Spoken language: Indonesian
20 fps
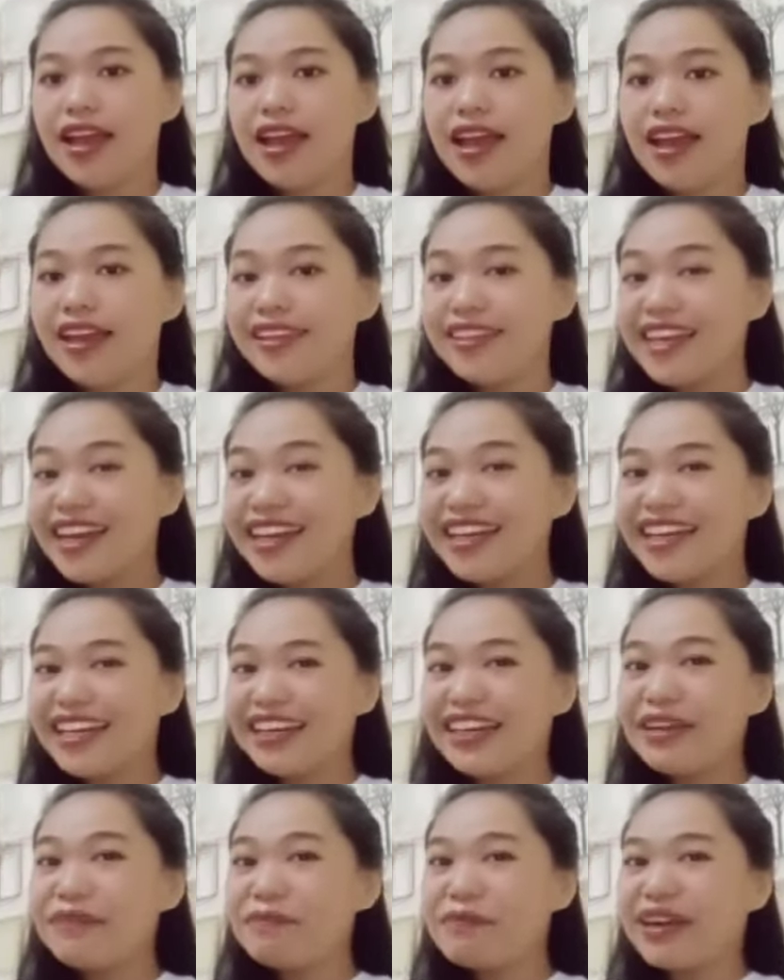Yang
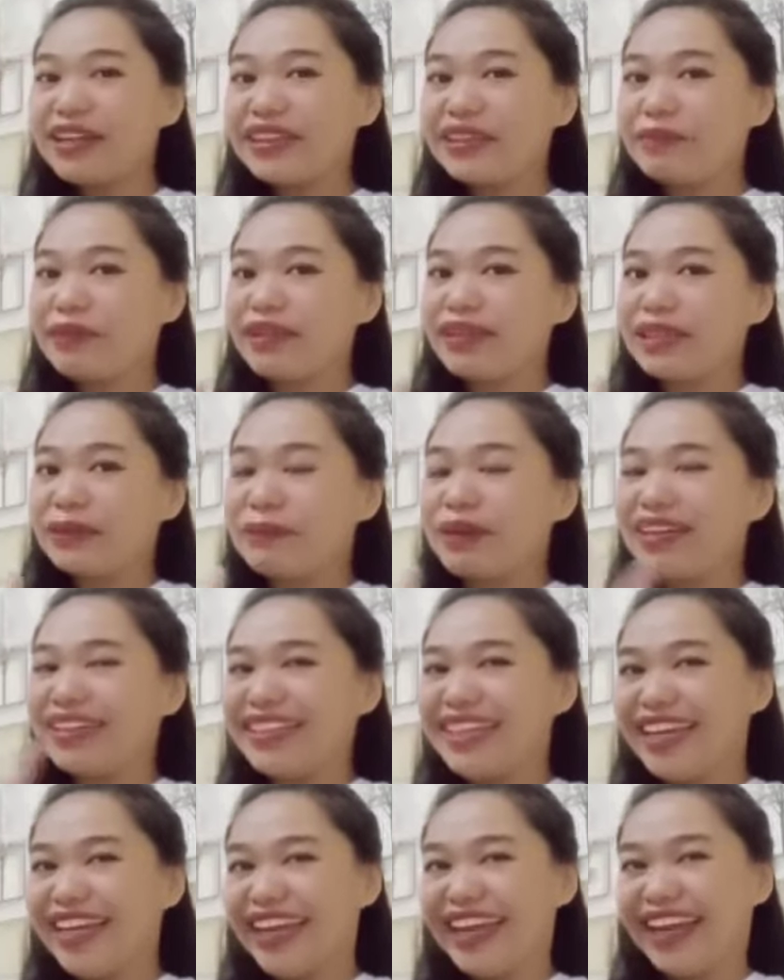kelima teman-teman,
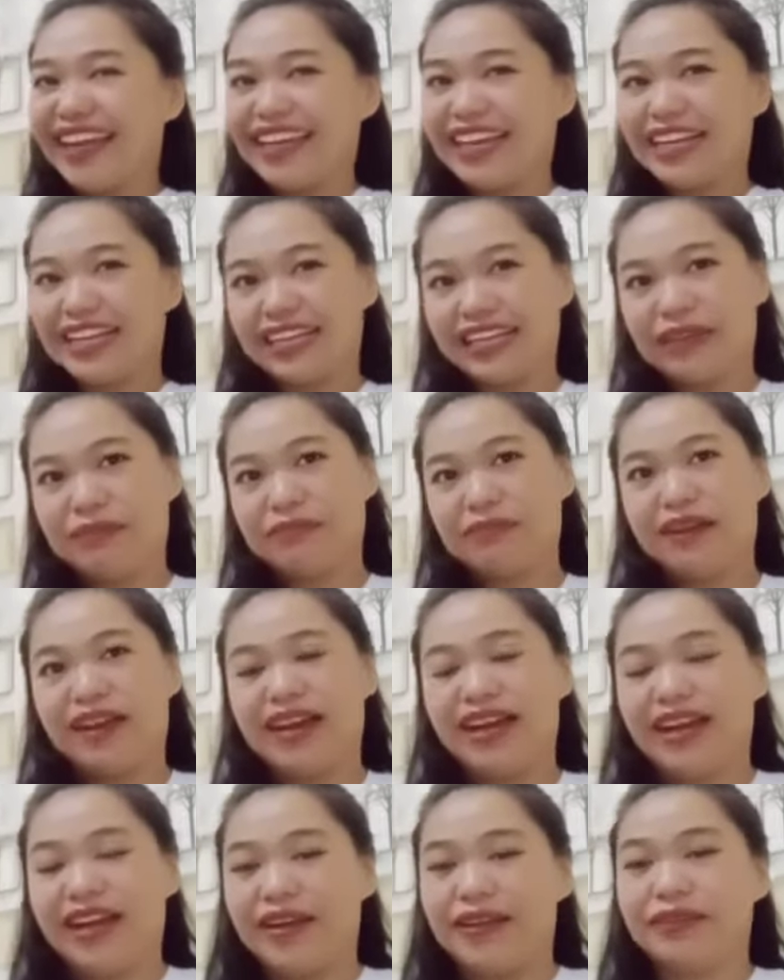ye, yang kelima
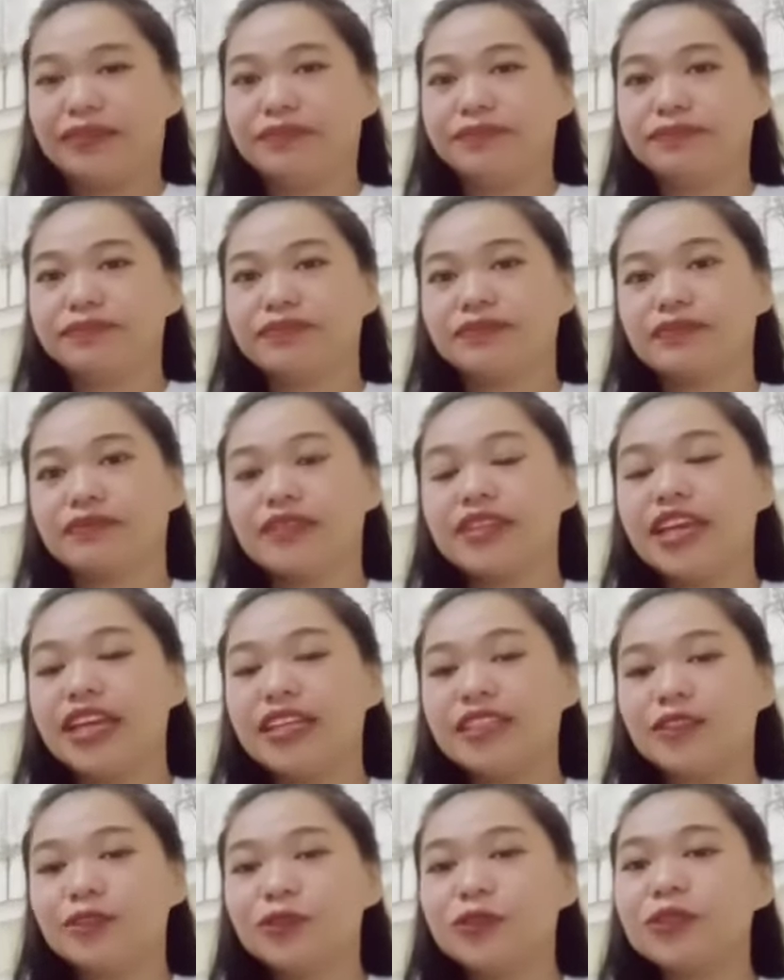
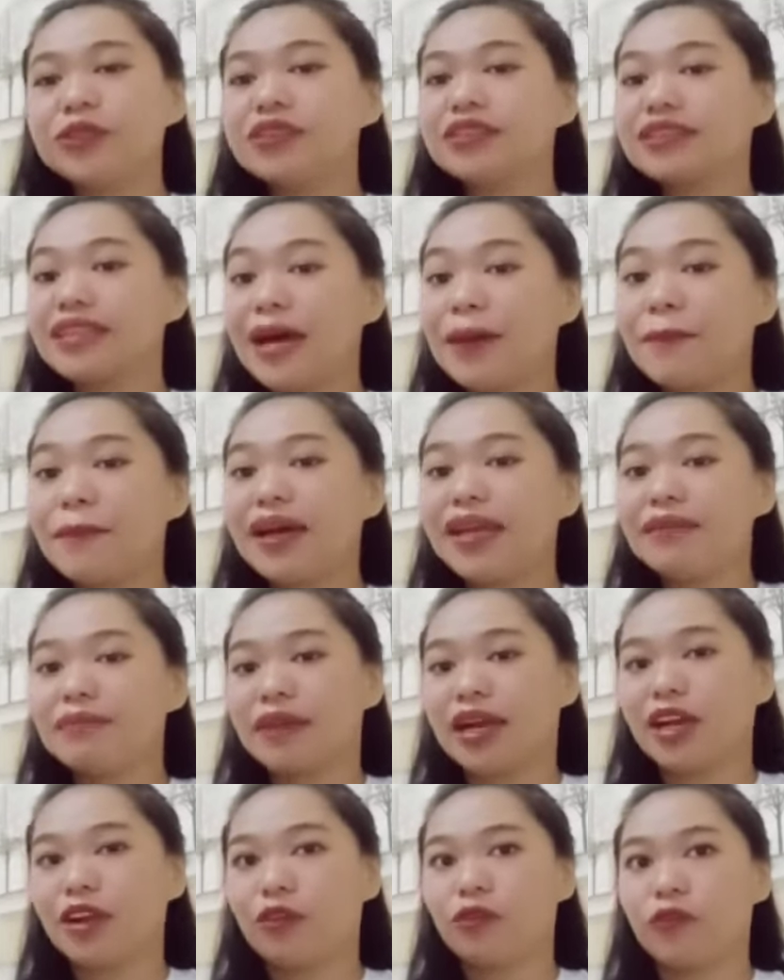yaitu Taman
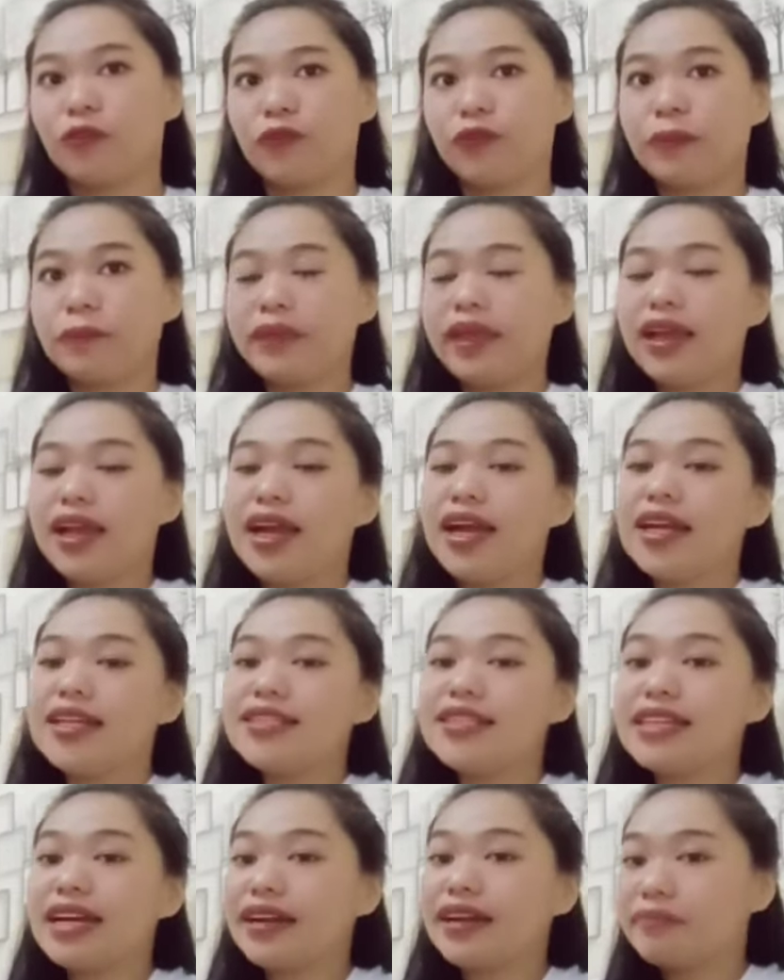Mangrove.
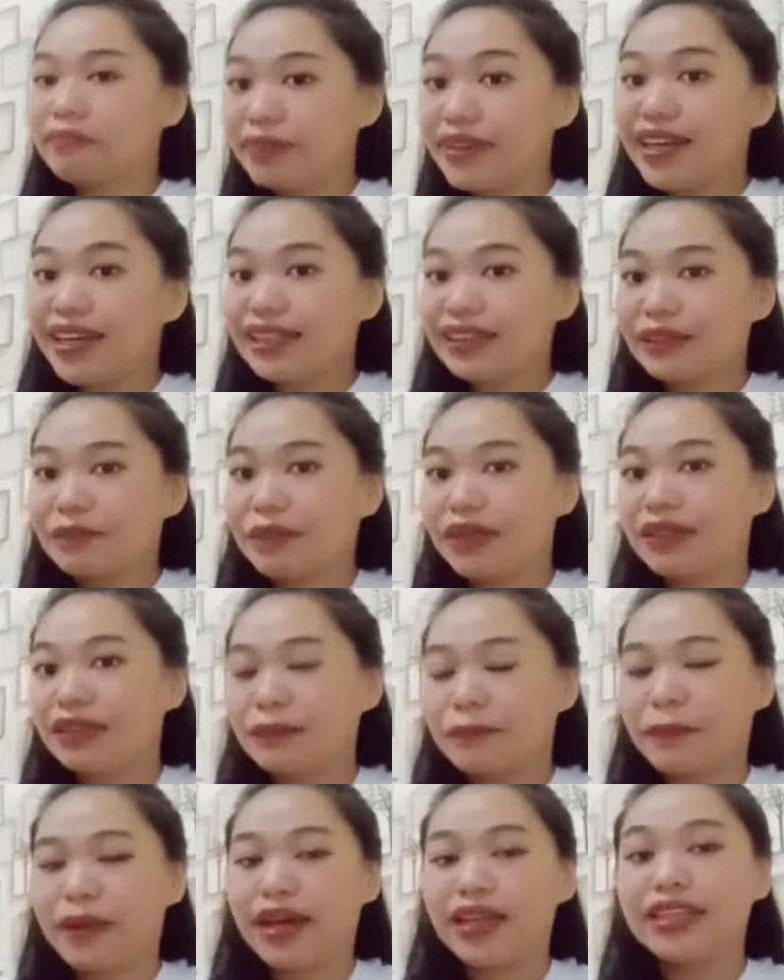Jangan bilang
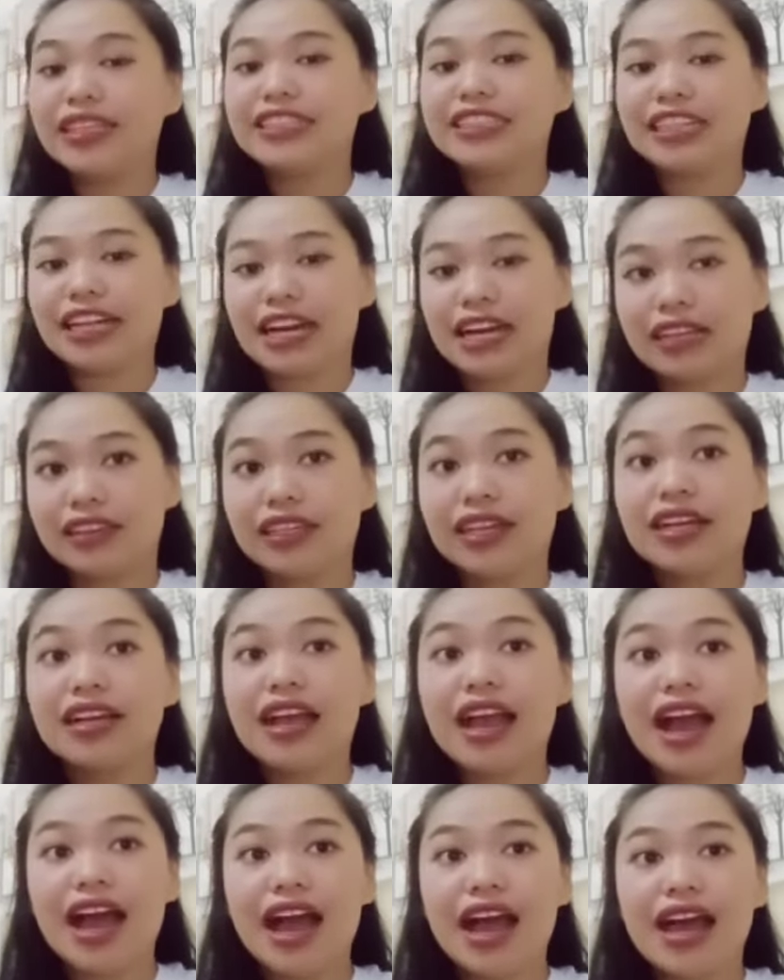teman-teman di Jakarta
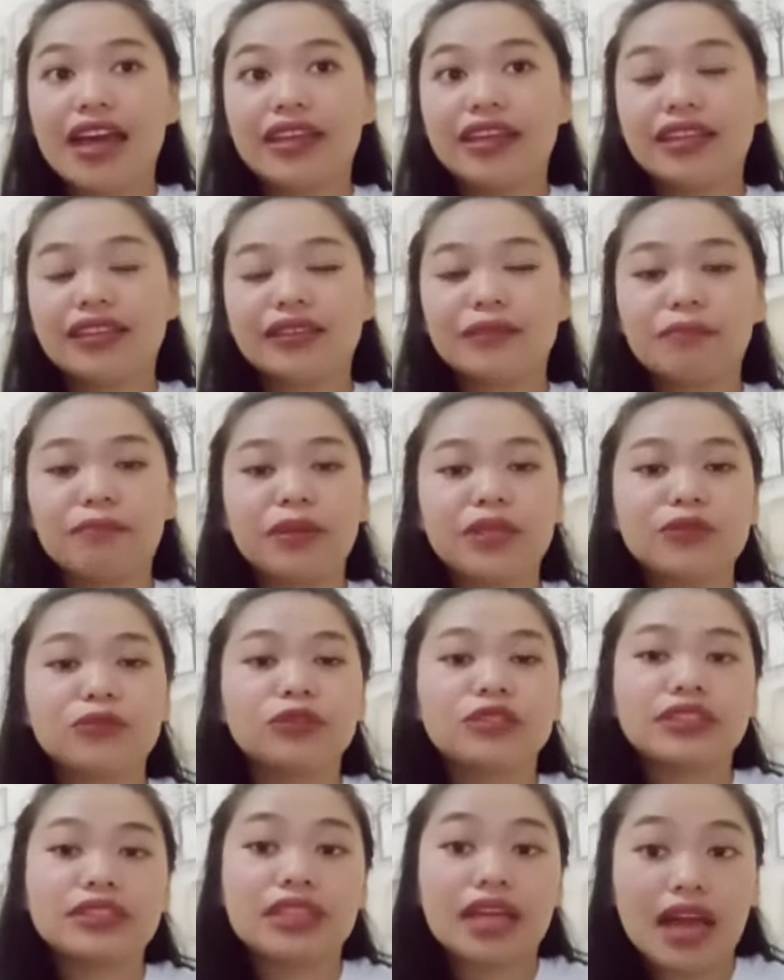nggak ada tempat
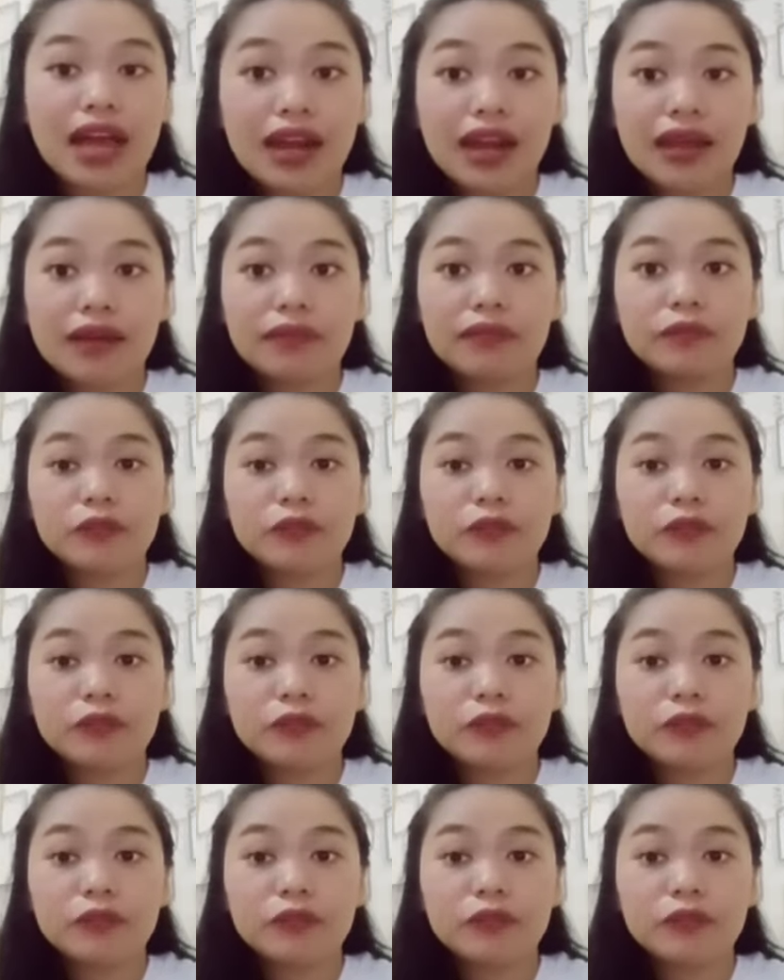wisata alam.